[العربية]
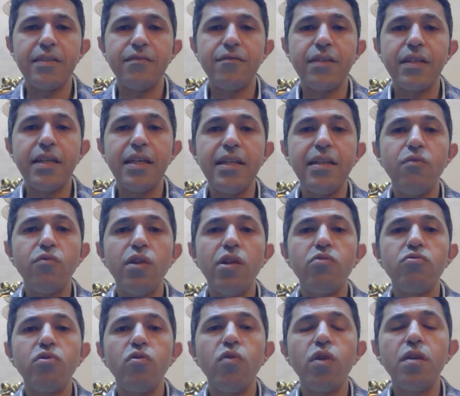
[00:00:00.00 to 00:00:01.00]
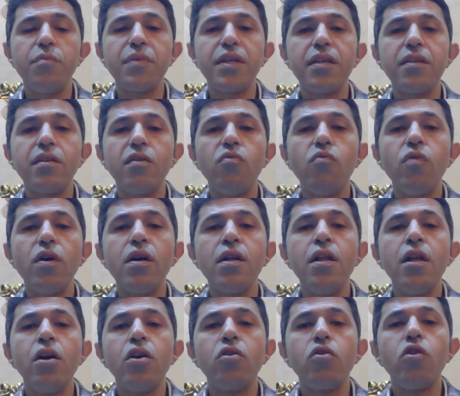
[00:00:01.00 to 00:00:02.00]
عن الرجاله ولقوا ان هو يمكن هو
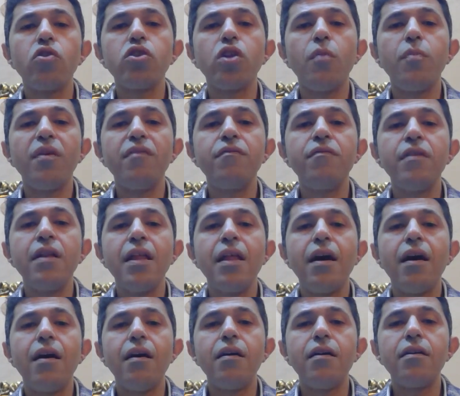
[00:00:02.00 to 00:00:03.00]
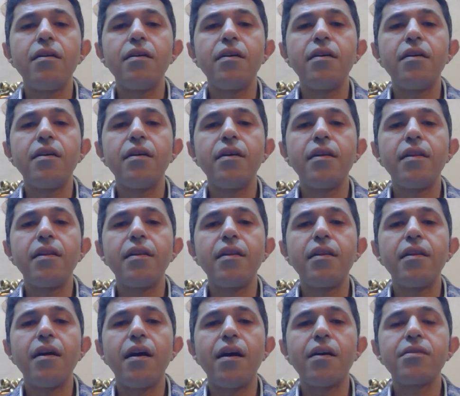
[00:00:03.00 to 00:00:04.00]
يعتبر آه،
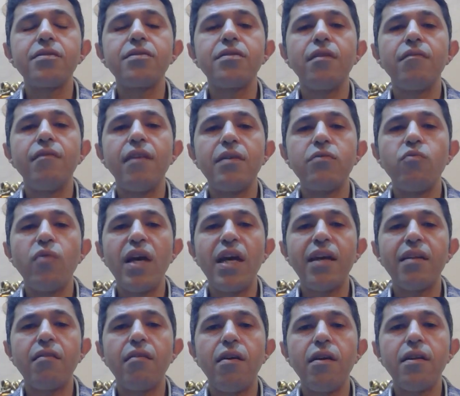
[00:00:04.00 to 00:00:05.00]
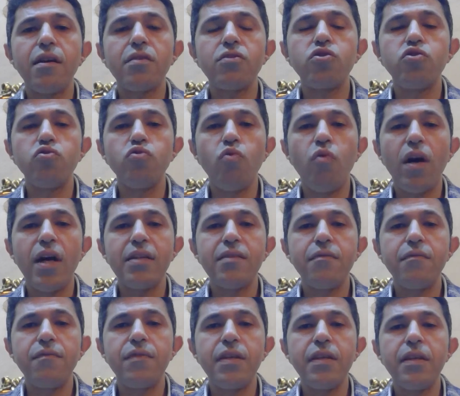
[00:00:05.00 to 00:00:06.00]
الاكثر انواع القلق شيوعا
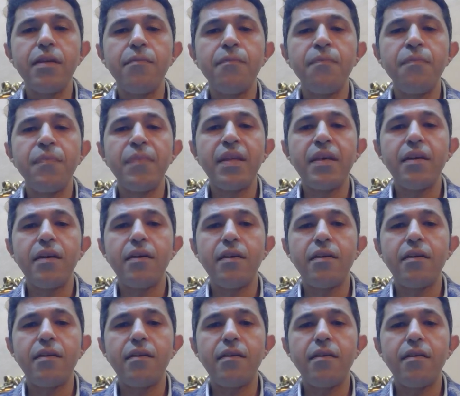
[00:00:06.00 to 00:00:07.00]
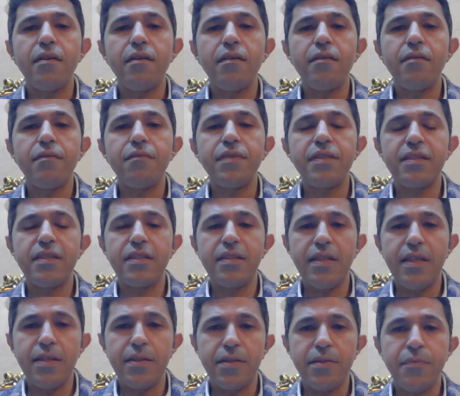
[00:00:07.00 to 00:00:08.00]
في آه، في
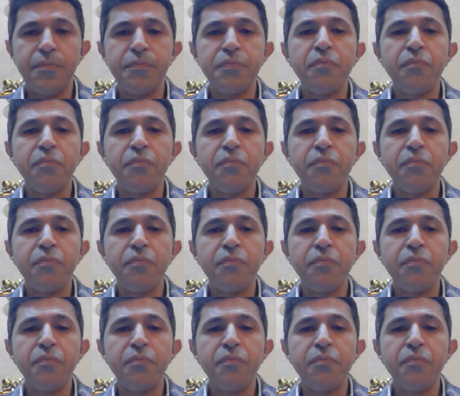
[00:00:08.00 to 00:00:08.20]
الستات